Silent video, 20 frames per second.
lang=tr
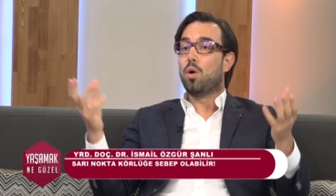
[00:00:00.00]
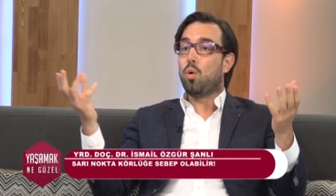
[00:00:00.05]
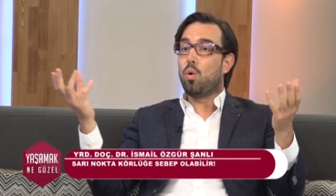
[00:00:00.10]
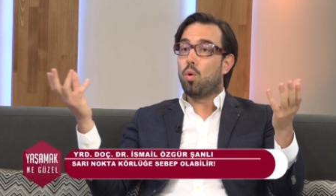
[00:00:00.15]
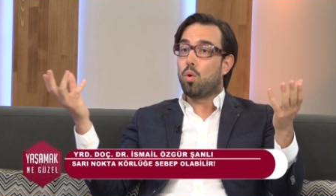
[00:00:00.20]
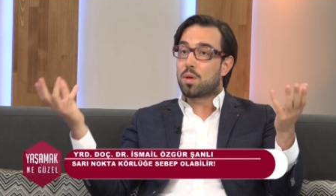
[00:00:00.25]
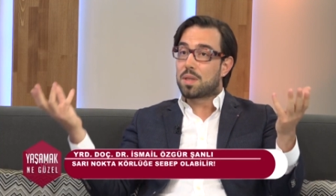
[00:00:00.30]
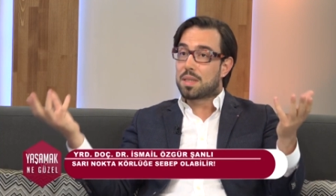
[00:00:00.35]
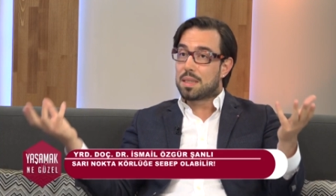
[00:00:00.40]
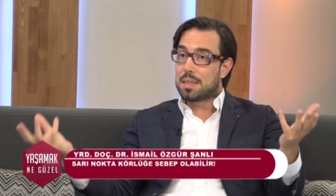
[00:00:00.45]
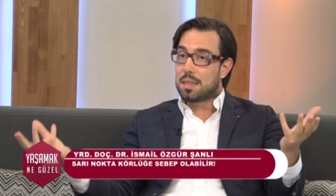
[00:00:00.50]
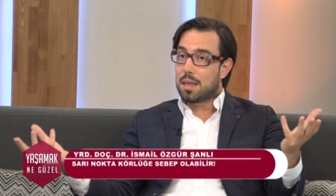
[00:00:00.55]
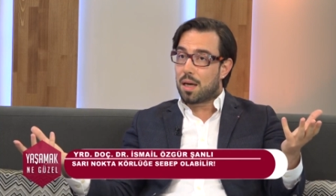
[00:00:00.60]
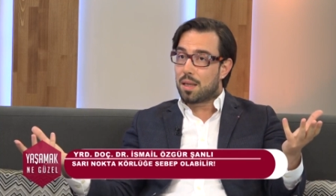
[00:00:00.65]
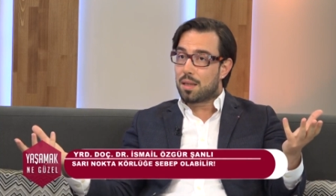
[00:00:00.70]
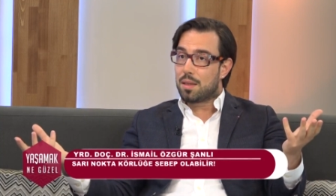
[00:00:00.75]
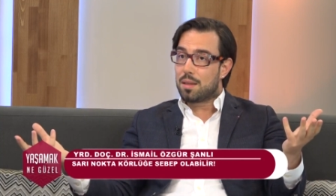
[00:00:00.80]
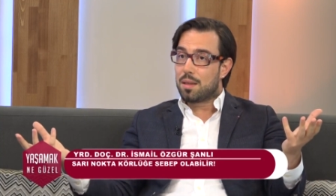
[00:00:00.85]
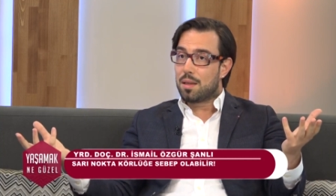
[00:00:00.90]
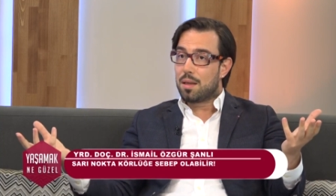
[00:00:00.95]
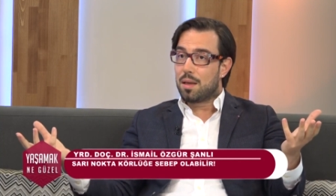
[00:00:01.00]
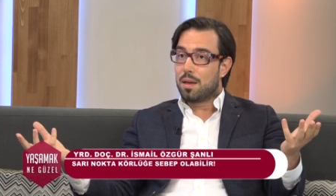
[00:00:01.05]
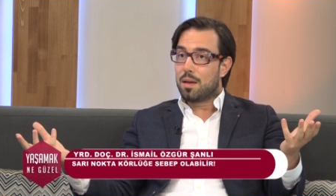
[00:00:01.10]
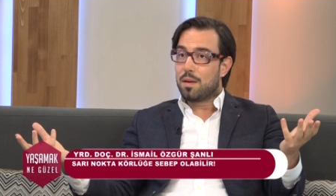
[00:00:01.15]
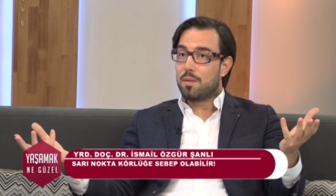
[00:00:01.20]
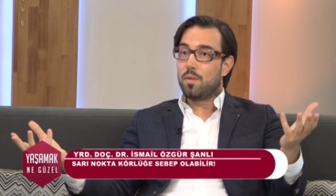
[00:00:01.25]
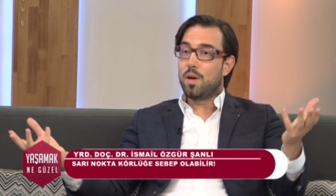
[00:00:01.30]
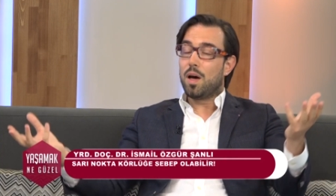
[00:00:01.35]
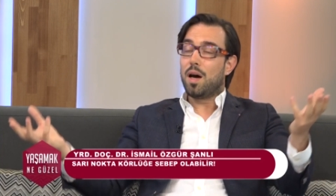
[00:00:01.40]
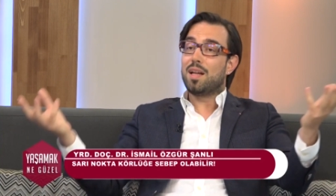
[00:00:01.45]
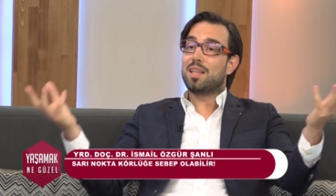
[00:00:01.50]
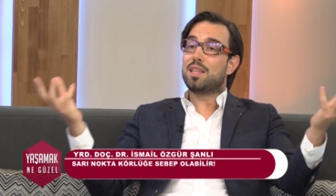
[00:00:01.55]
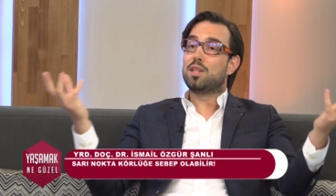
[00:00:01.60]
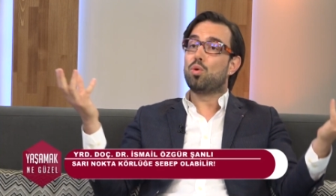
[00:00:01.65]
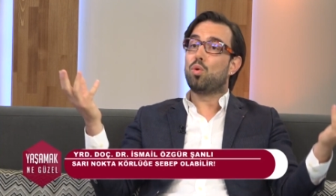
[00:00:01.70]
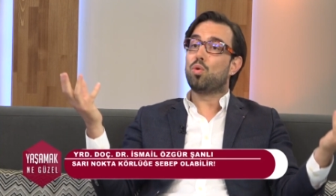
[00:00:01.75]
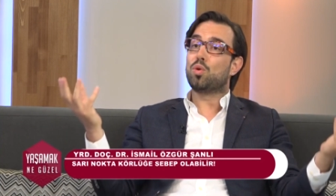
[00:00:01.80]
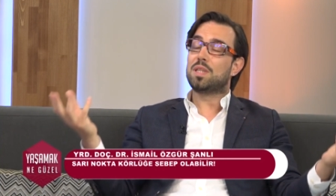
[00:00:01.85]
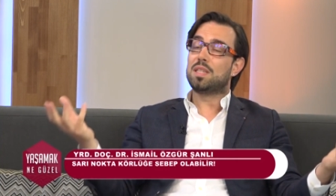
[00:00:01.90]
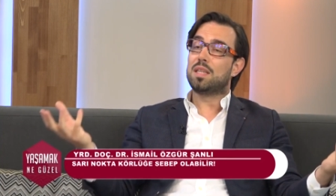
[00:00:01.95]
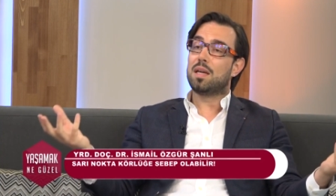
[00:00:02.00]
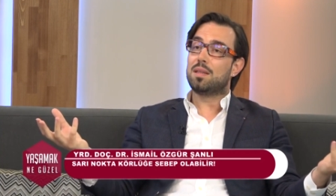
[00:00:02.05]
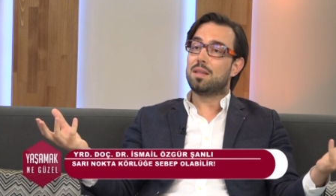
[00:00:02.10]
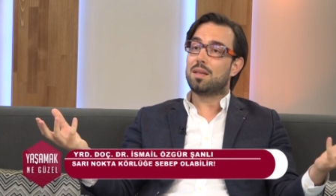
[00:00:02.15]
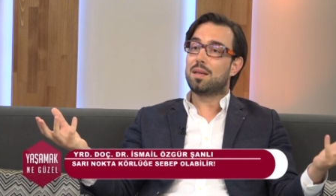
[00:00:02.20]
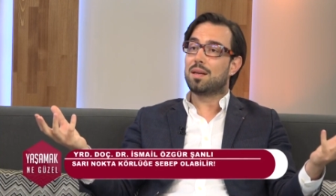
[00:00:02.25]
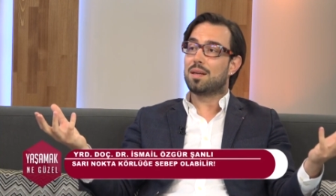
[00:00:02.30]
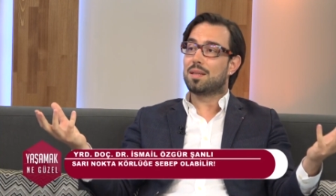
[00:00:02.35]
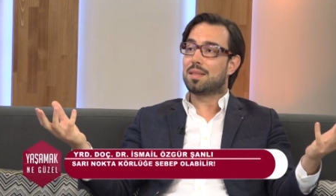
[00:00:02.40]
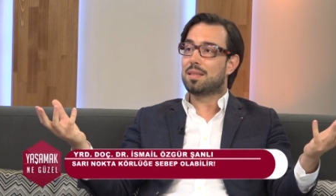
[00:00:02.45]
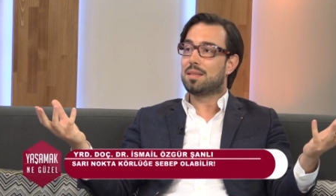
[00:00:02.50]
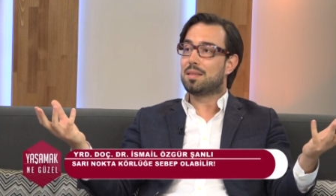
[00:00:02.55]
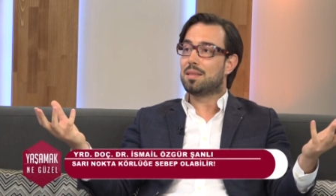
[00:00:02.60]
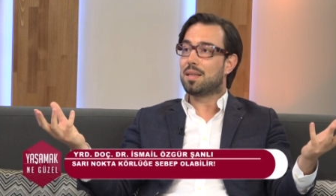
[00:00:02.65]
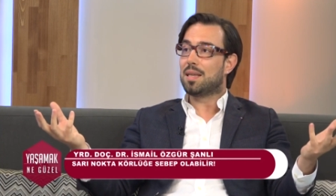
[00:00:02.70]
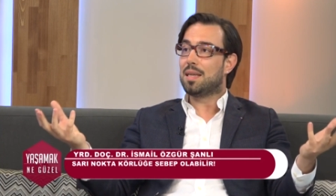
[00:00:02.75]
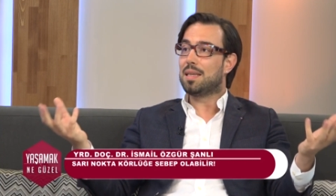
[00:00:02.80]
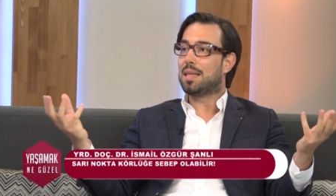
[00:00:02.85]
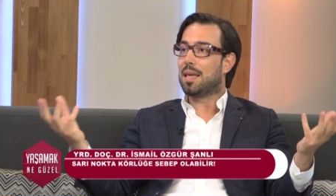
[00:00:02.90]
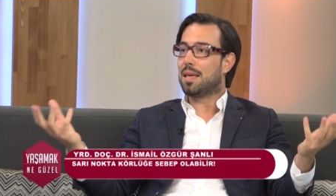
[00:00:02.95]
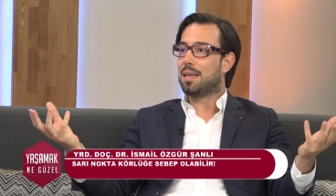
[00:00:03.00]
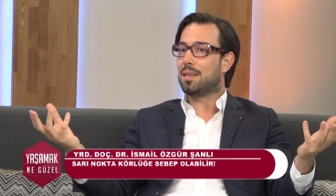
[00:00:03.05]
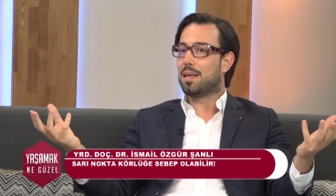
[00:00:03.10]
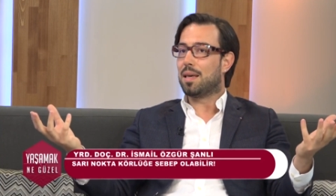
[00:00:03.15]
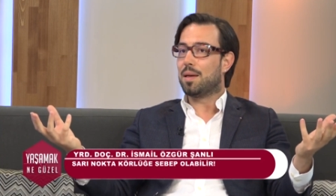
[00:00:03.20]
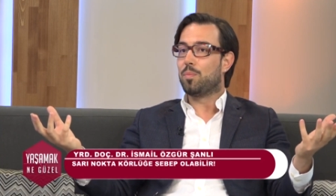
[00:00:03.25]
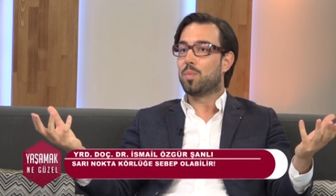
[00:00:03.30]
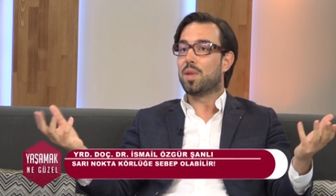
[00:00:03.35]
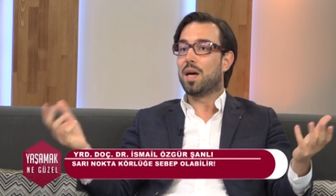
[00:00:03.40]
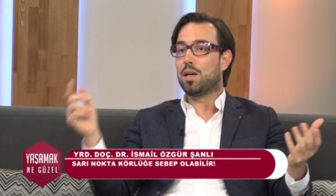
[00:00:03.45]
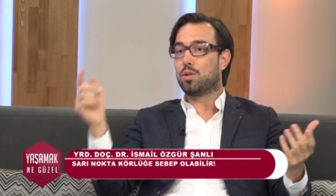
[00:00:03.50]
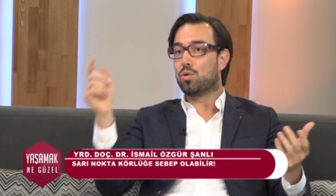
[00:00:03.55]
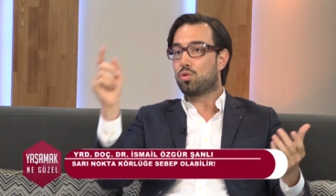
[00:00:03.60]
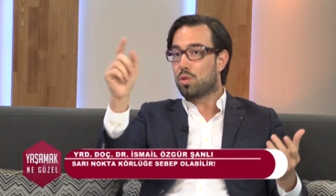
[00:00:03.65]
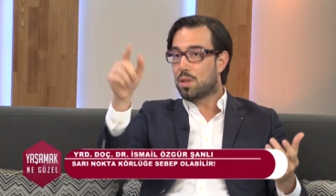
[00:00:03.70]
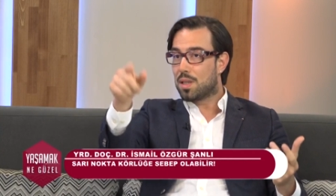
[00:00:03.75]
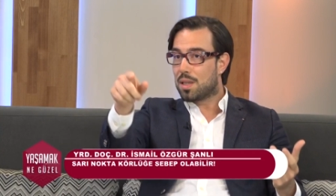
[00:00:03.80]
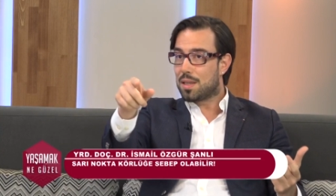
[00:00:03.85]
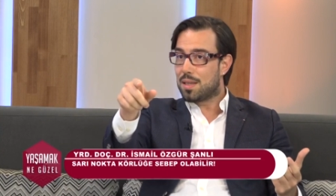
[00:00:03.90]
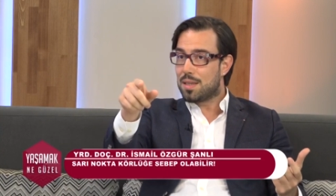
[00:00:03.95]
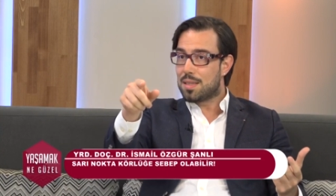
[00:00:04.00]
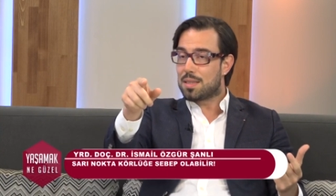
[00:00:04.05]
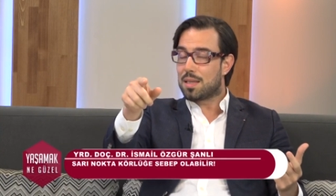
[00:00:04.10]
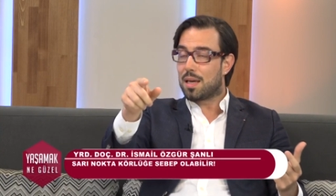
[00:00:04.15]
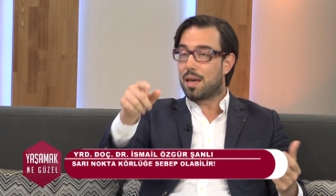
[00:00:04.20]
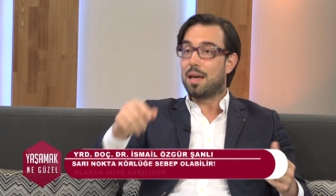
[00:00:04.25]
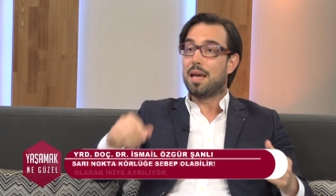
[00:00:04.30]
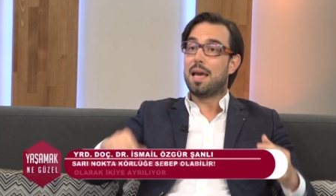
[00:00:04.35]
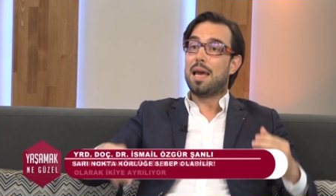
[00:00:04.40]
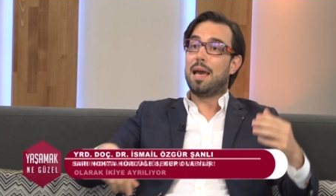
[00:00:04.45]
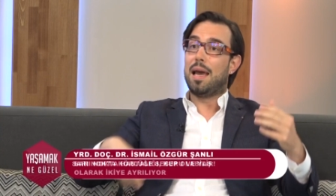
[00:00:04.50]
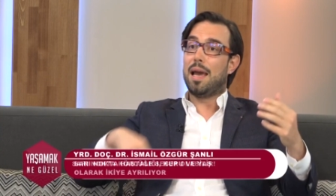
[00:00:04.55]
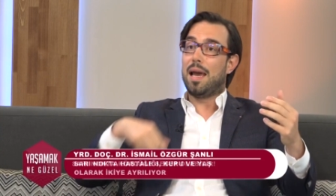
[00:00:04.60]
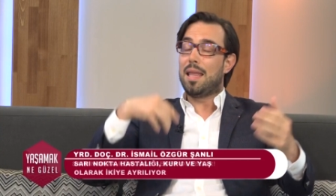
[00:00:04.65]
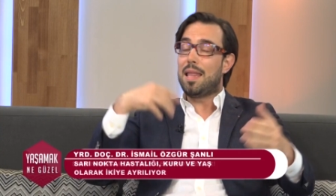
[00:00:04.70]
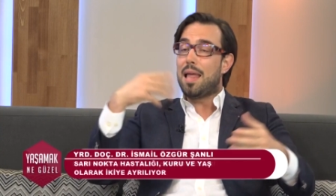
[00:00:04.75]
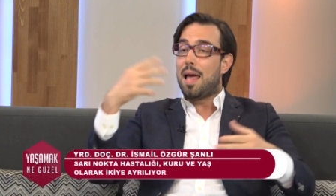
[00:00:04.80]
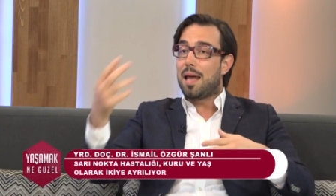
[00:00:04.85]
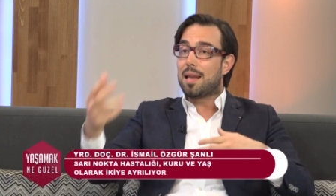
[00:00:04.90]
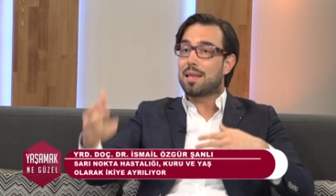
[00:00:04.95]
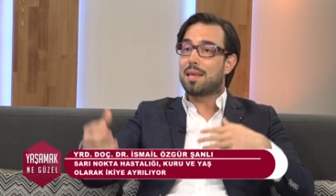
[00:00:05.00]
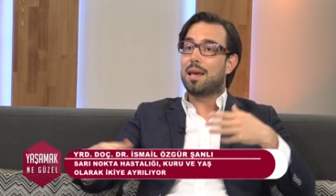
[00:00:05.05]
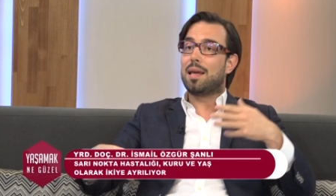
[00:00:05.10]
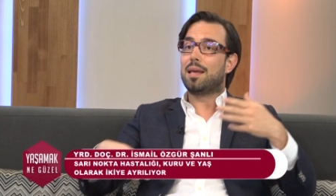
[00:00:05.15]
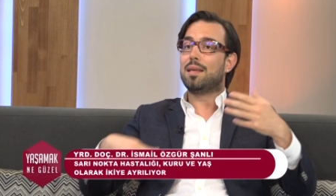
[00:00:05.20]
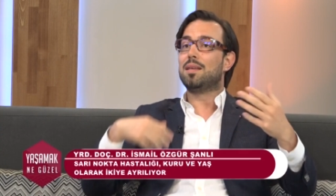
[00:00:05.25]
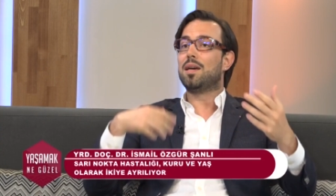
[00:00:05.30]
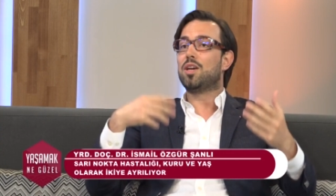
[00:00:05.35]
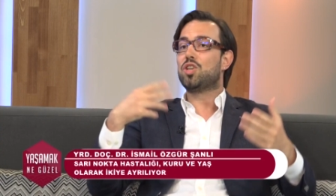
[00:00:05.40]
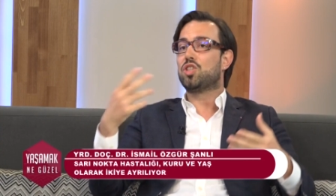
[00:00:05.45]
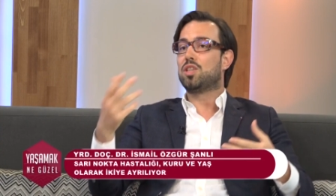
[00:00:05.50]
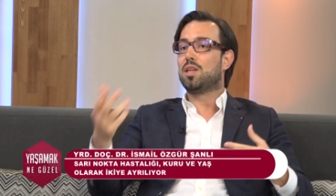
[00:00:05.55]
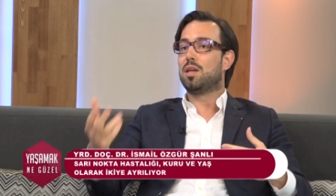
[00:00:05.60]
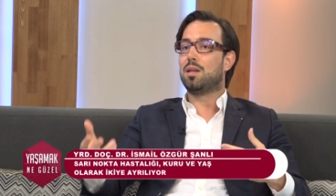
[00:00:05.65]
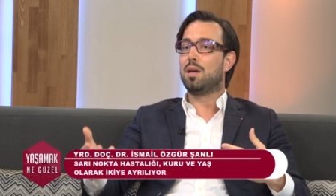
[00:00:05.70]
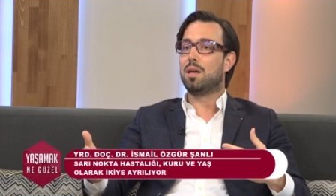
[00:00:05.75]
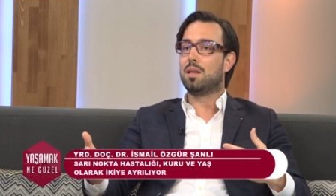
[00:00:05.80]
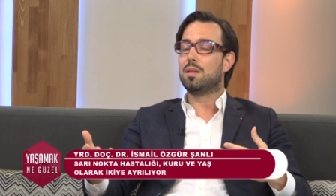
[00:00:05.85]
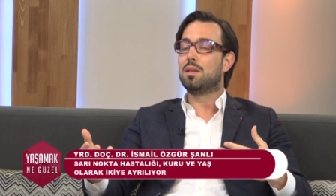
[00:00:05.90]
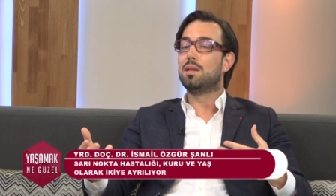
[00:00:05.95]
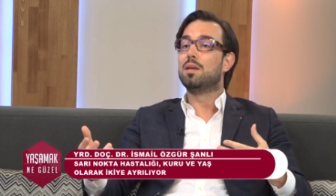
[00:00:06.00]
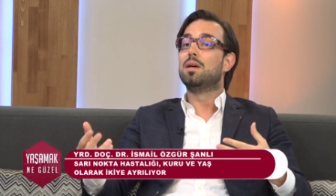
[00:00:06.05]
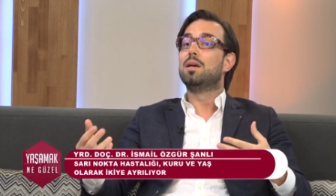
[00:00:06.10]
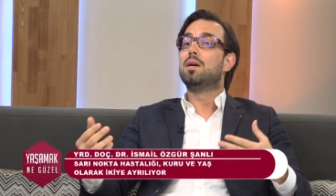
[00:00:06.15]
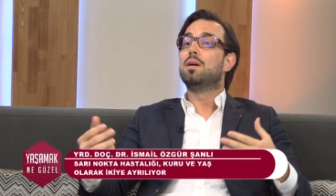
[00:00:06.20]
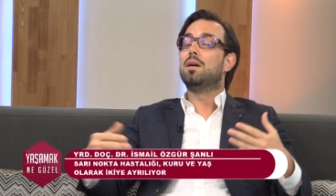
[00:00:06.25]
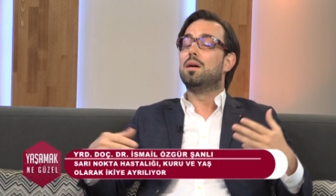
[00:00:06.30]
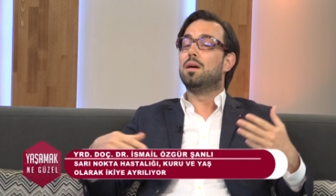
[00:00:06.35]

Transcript: Oksidan ve antioksidanlar arasındaki denge. Az önce dediniz ya en erken yaşlanan e,